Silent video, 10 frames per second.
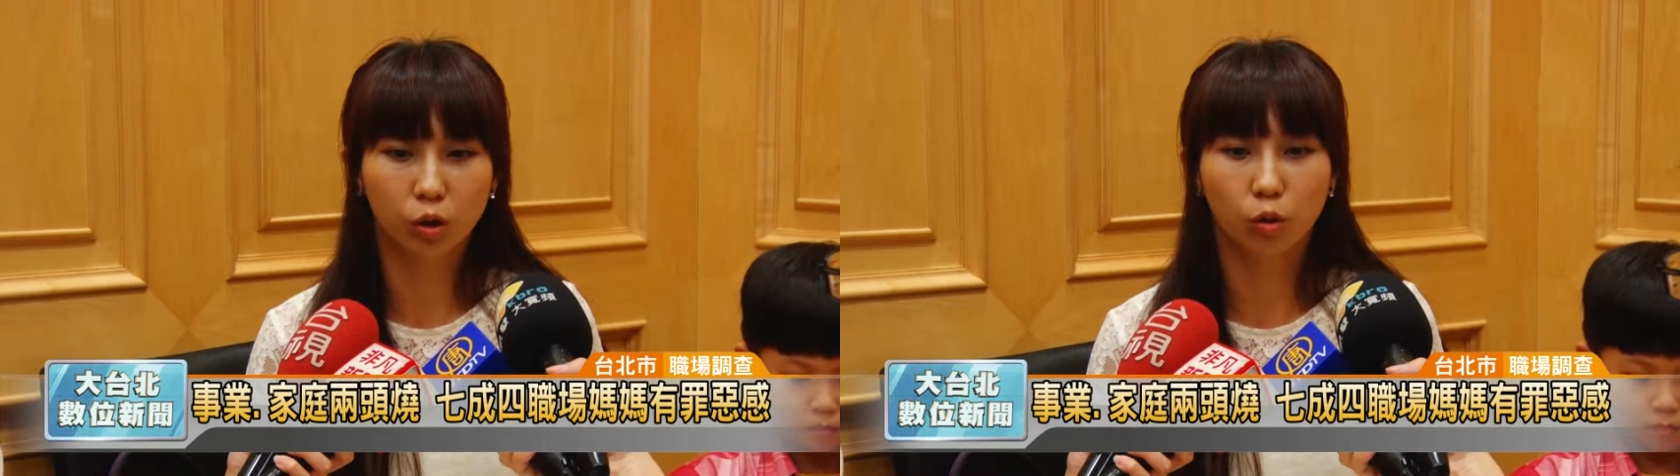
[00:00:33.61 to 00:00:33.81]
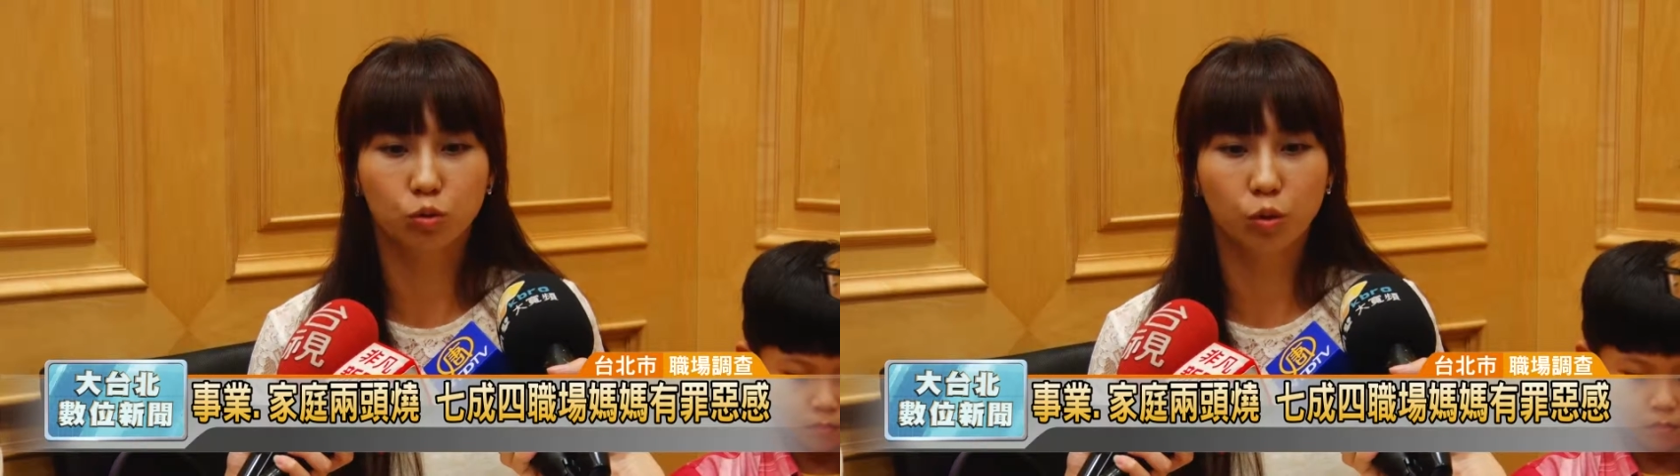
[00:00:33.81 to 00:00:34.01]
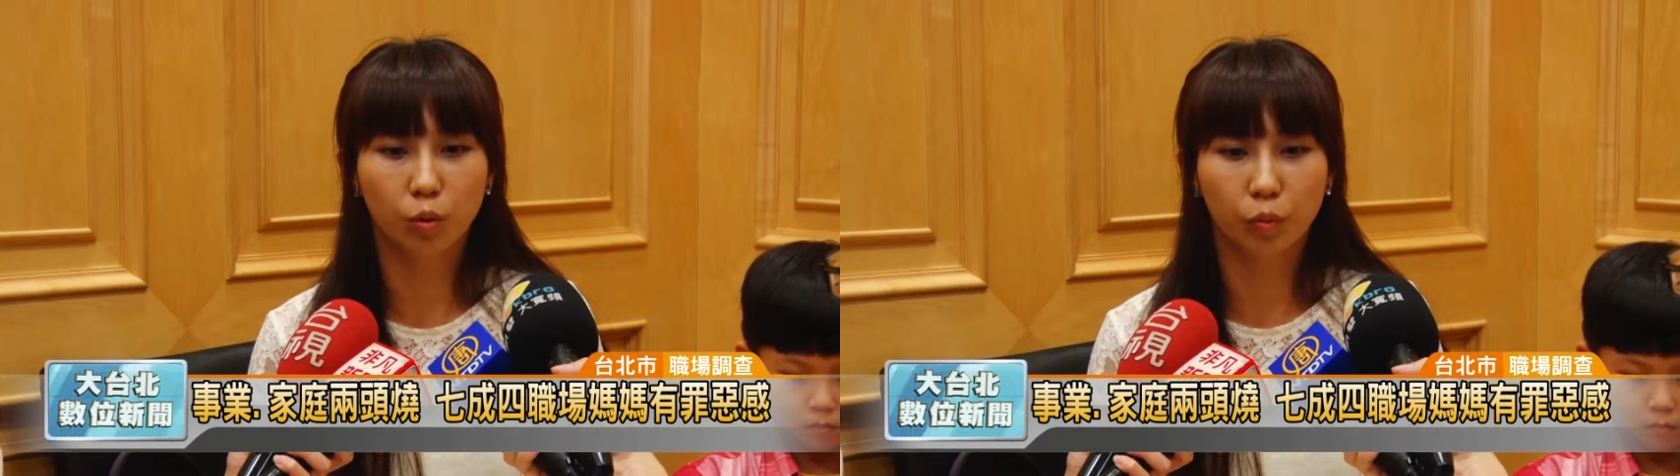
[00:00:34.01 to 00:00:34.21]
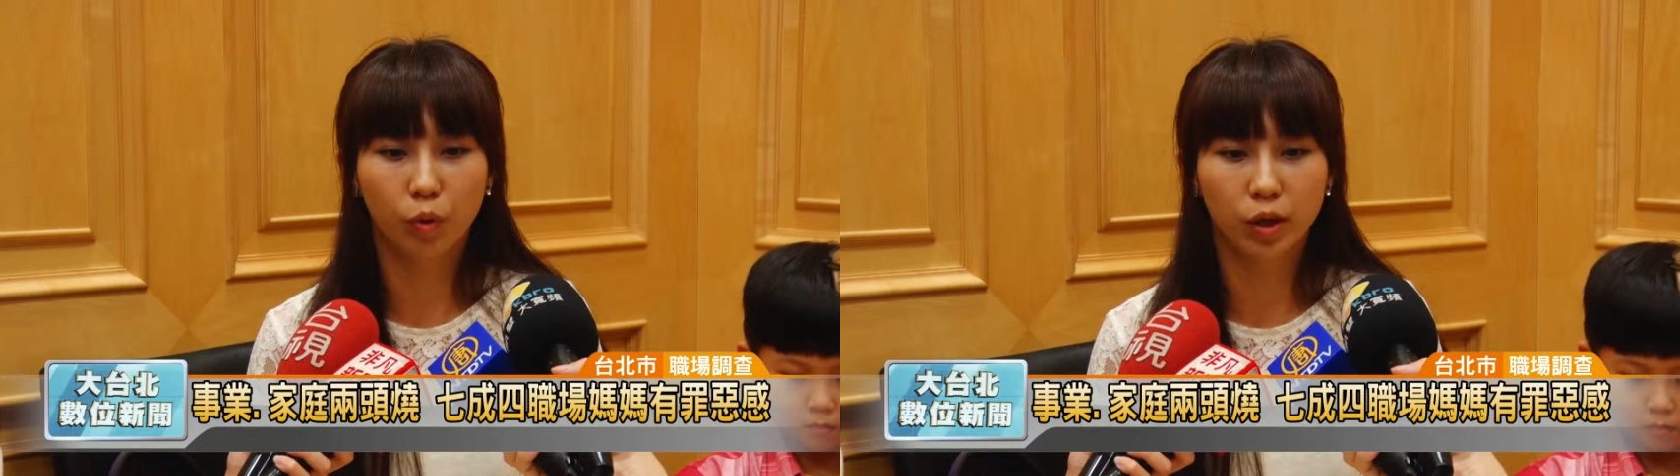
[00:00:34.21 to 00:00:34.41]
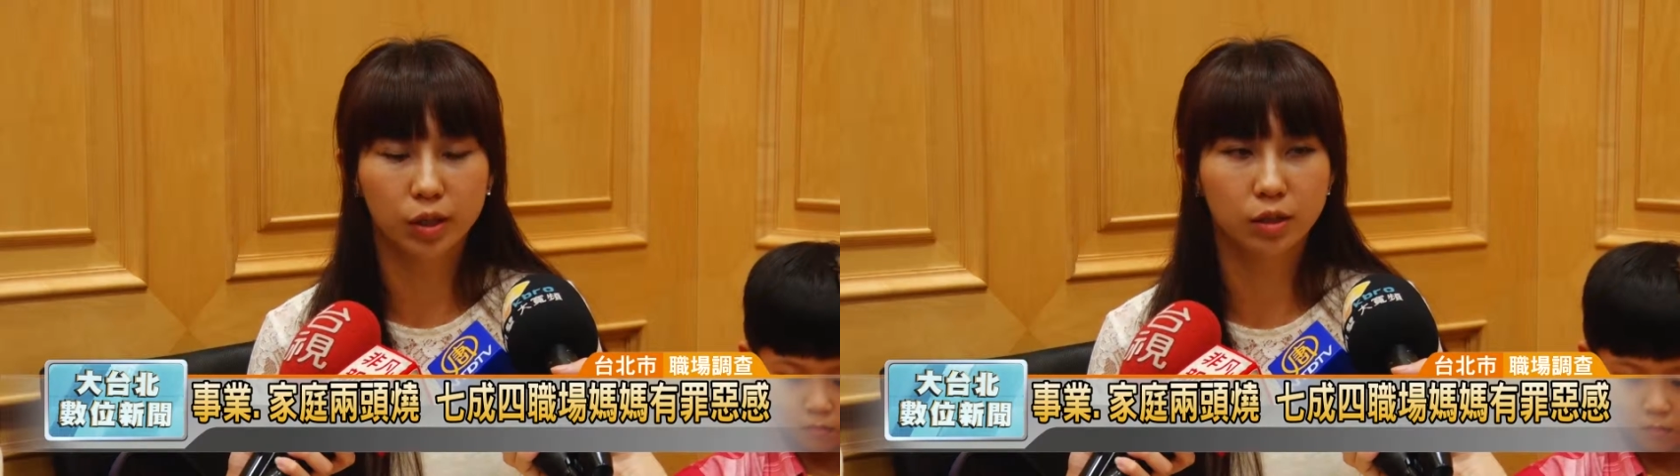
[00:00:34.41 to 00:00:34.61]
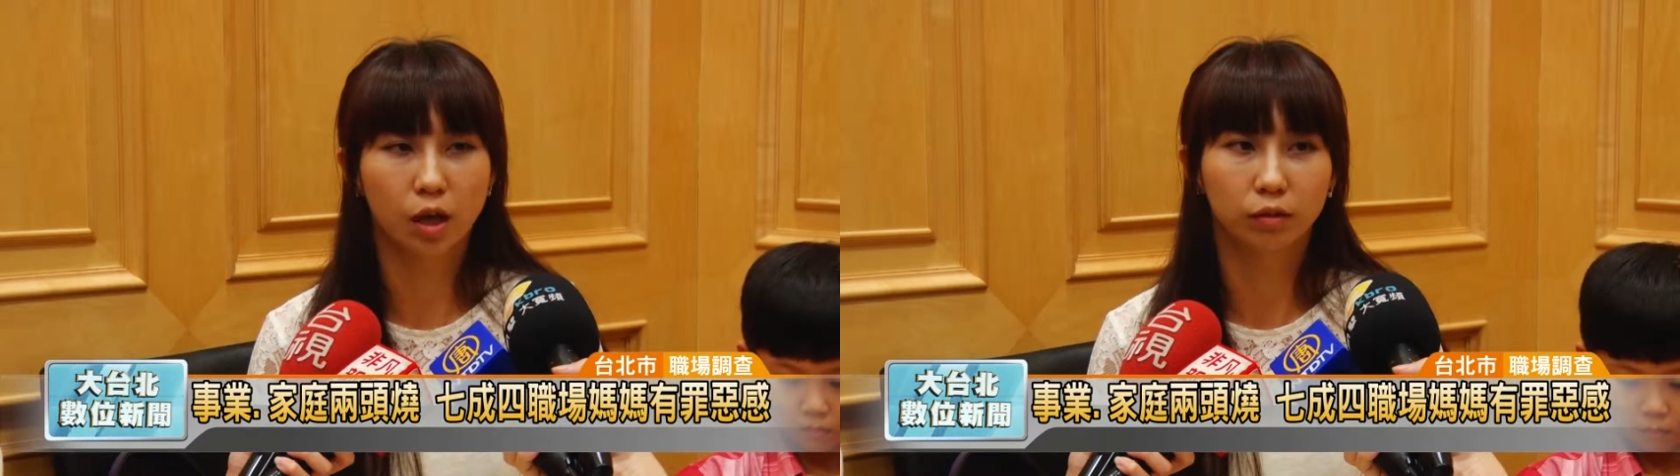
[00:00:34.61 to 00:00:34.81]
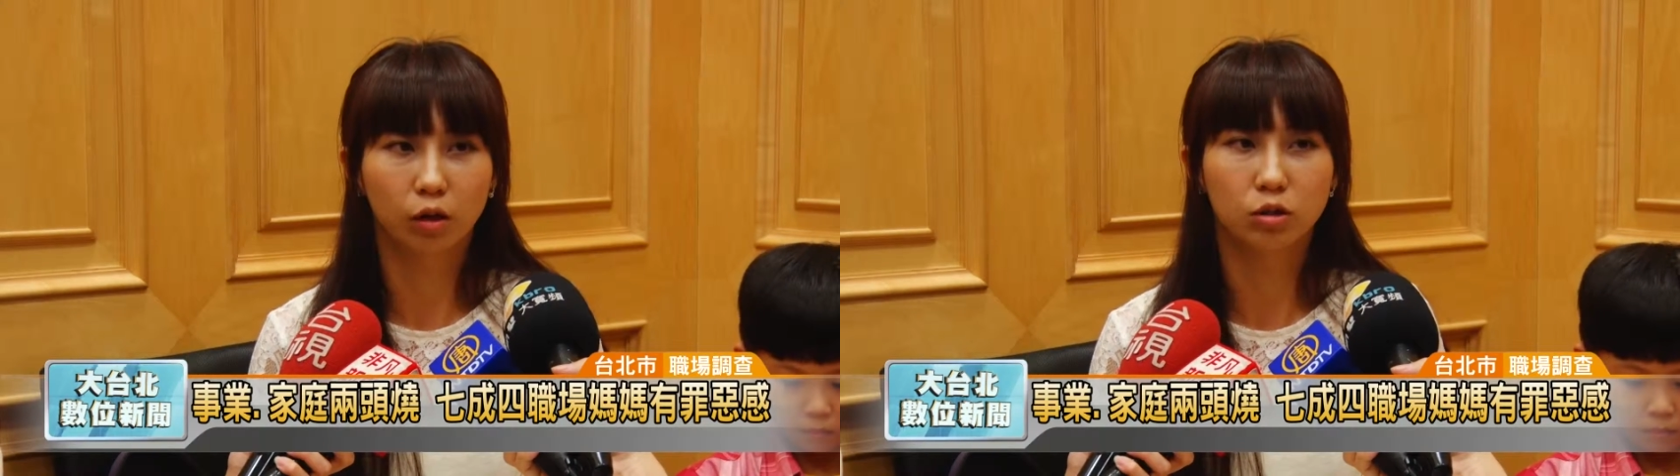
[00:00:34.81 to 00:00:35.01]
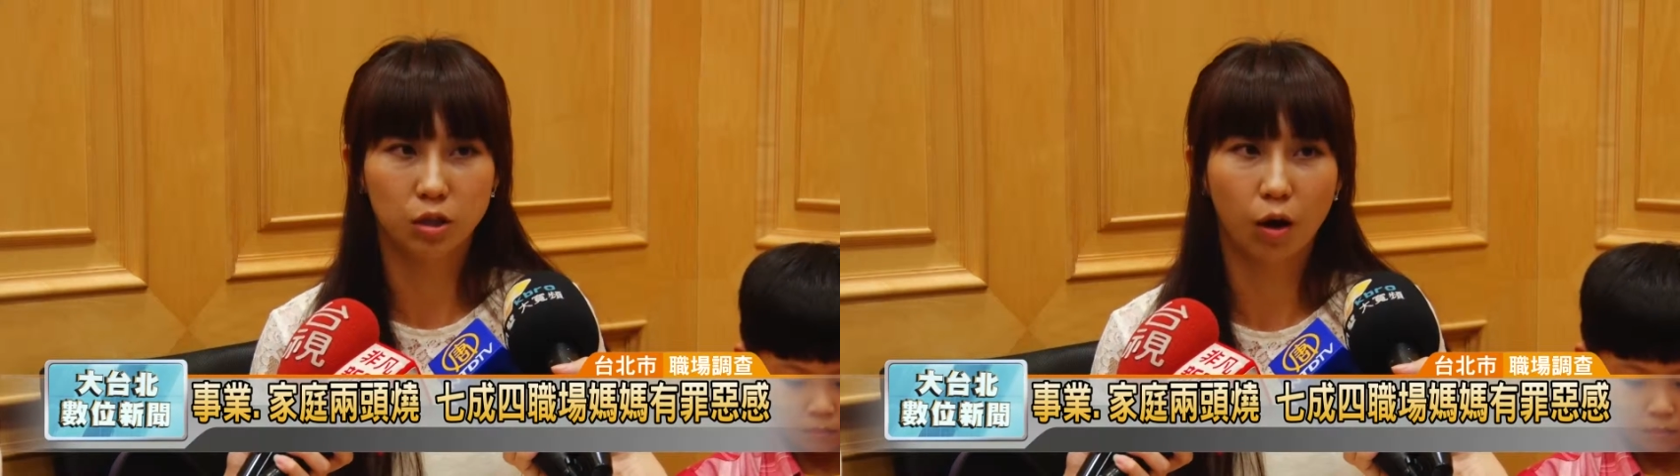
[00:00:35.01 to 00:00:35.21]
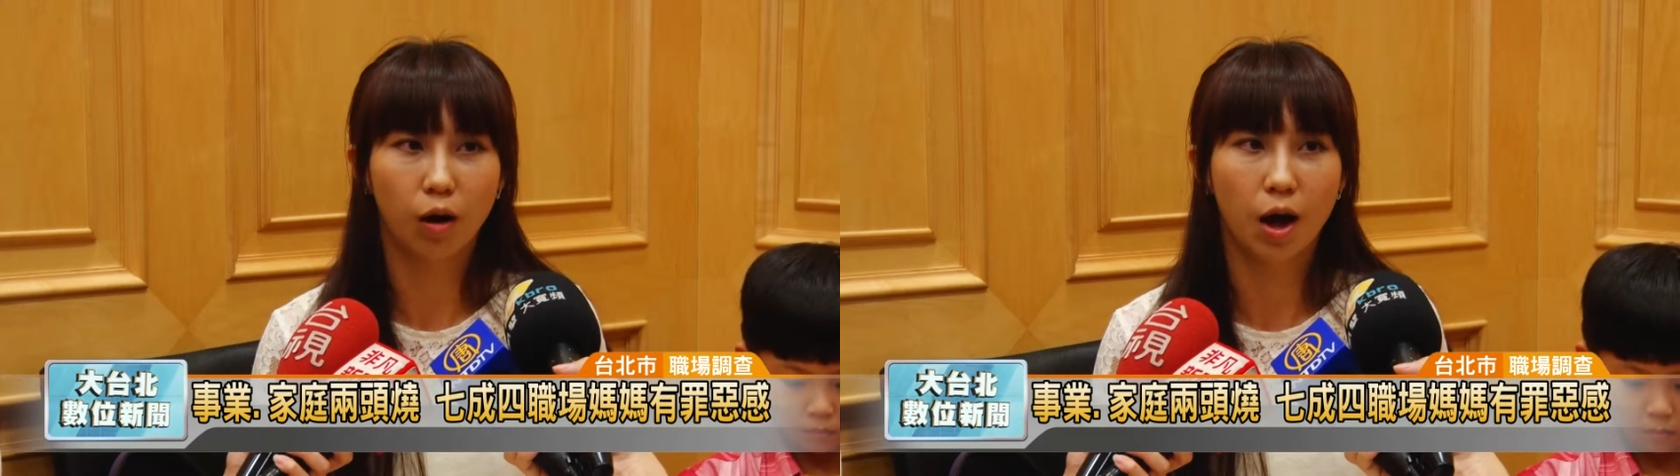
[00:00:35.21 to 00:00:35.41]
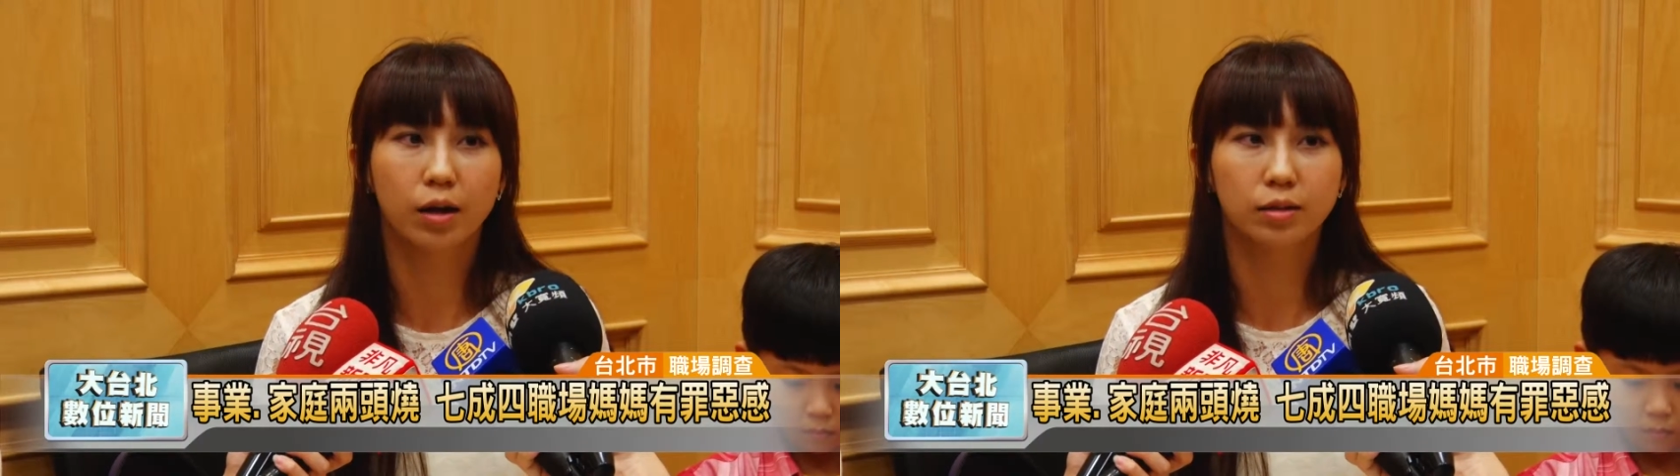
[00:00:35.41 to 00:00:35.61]
工作不会影响到小
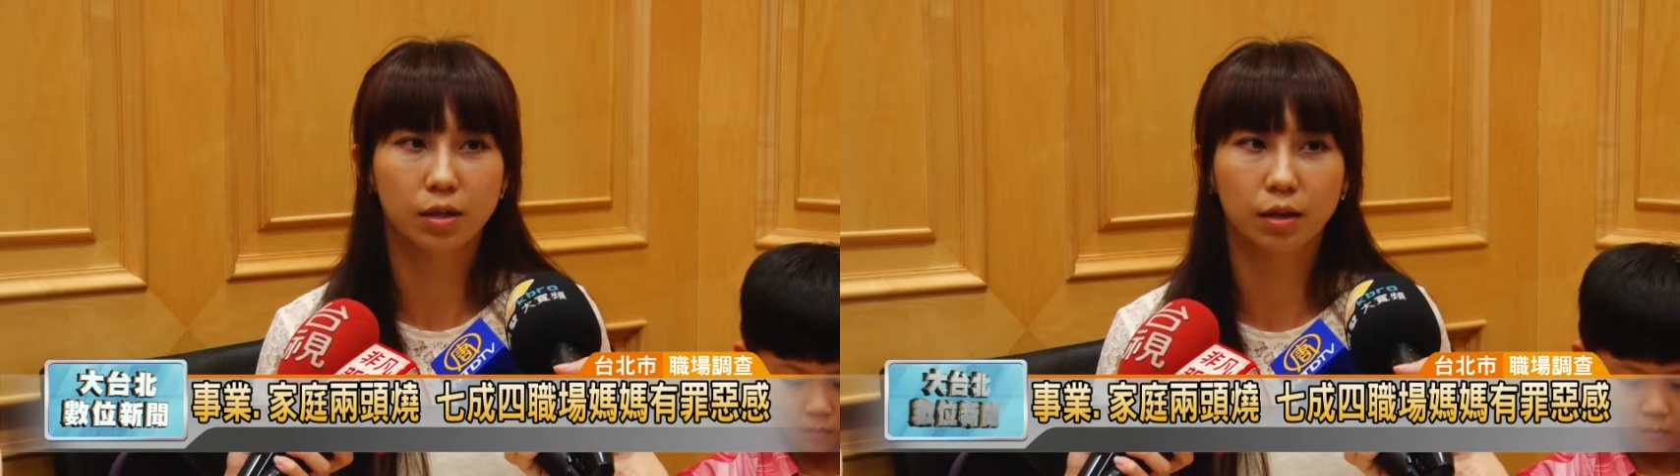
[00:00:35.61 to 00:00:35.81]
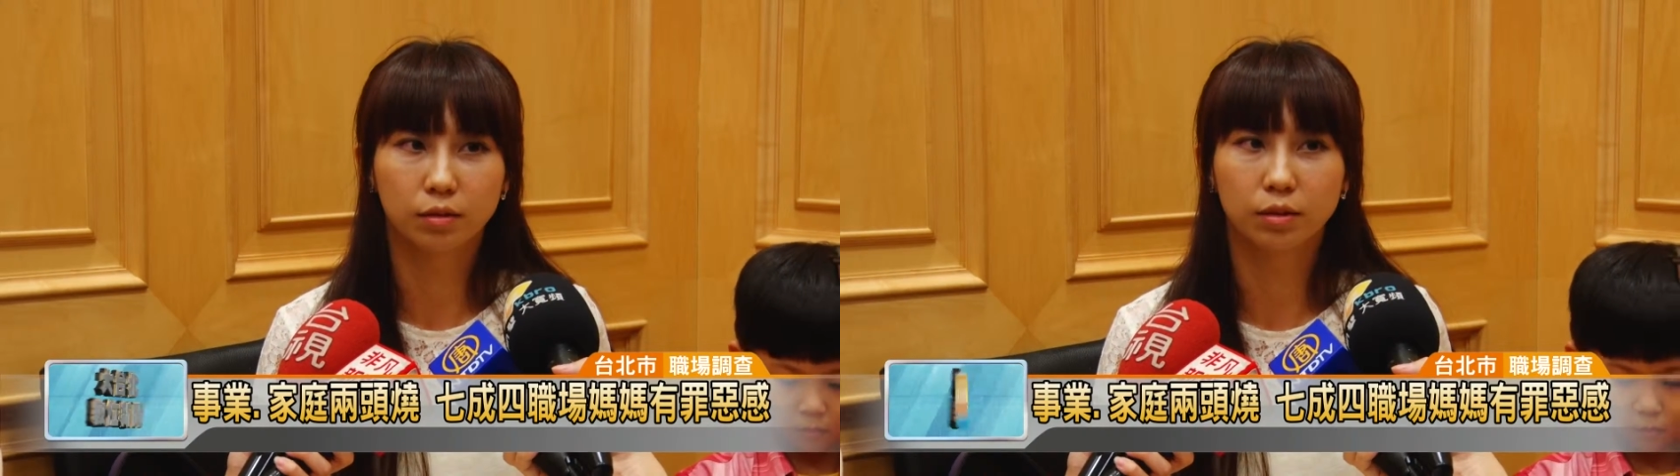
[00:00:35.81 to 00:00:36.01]
孩这样。